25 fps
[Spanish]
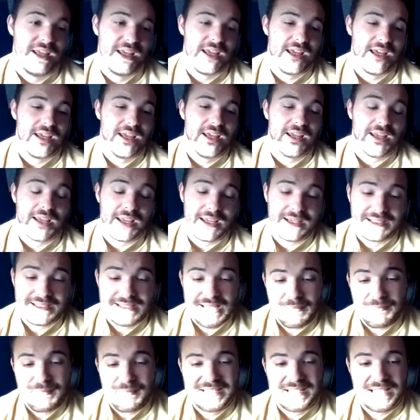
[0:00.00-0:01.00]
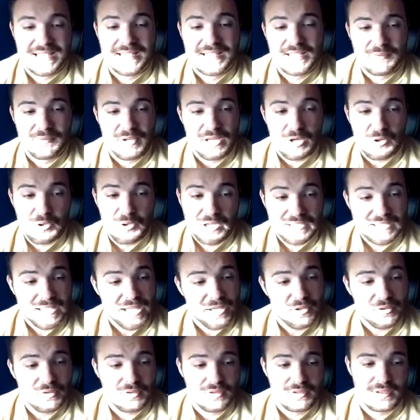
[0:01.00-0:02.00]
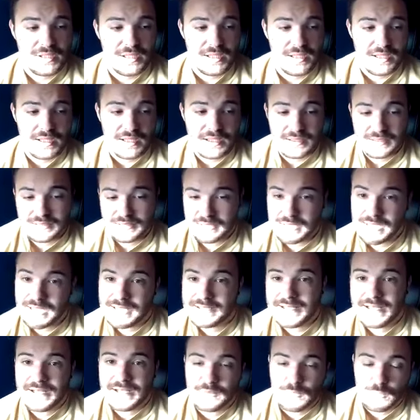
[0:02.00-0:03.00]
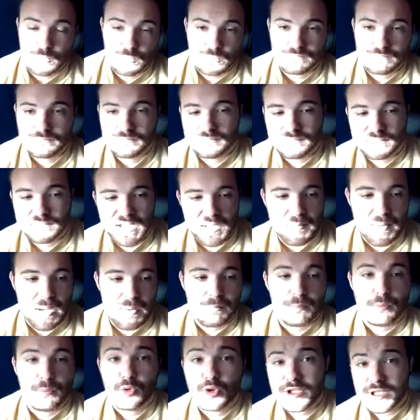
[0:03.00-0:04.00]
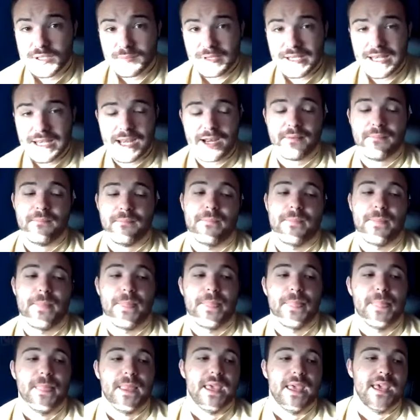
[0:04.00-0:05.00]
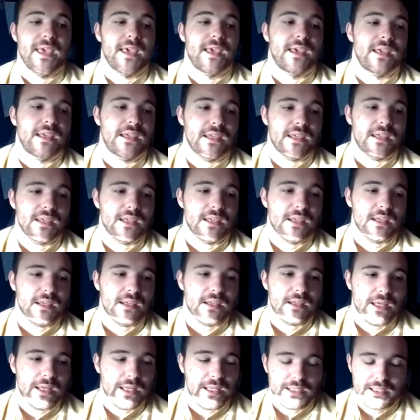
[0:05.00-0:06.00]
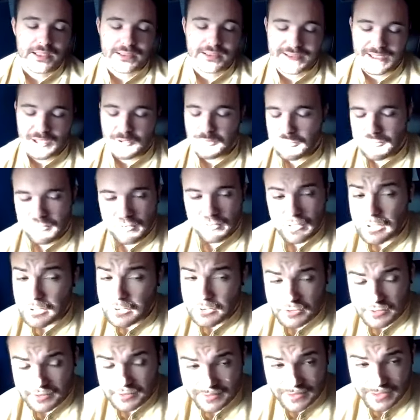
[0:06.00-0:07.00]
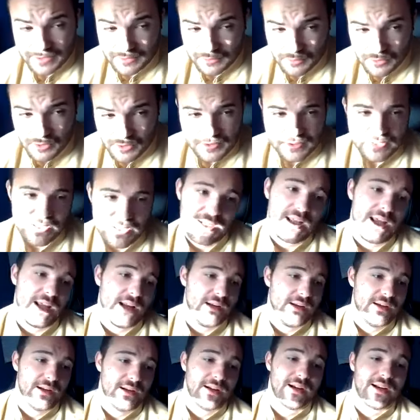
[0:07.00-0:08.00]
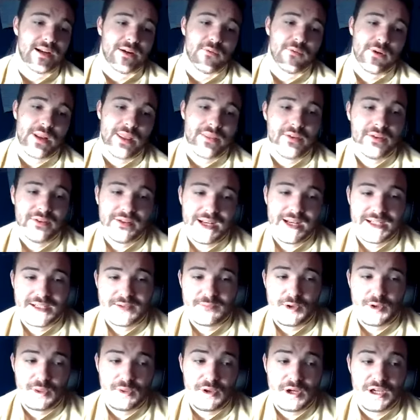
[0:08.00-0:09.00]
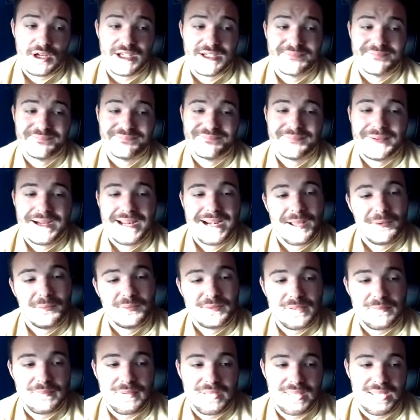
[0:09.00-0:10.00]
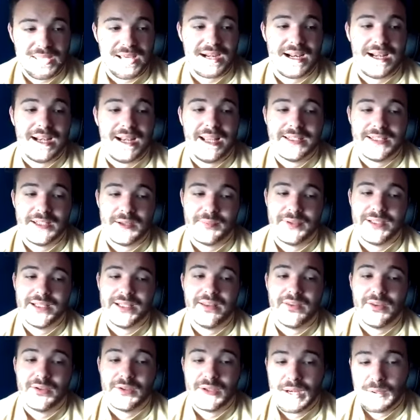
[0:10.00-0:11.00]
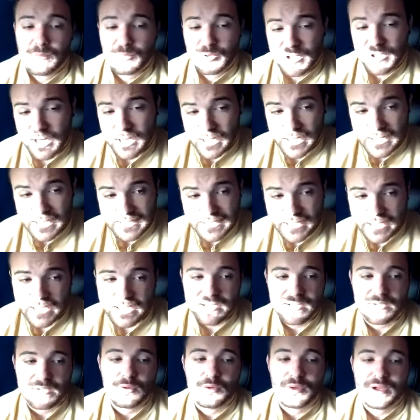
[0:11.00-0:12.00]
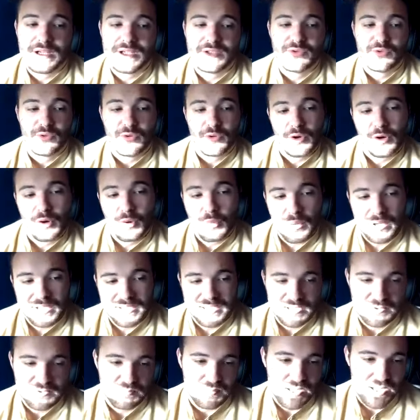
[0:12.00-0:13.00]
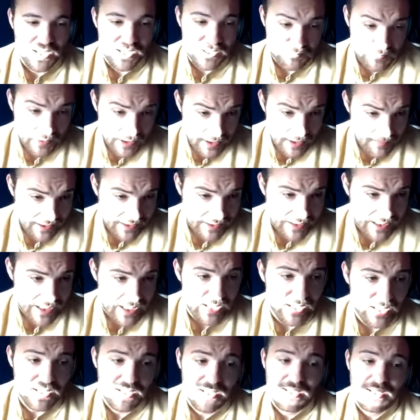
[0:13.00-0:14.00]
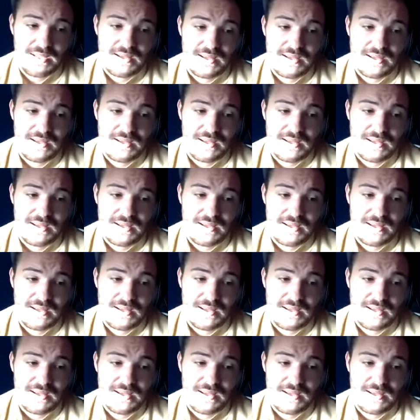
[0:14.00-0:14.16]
eh, que están bastante bien conectados, eh, tratan un tema muy similar y eh, traducidos los títulos serían Regulación de las emociones para optimizar la interpretación de la música clásica, un estudio cuasi experimental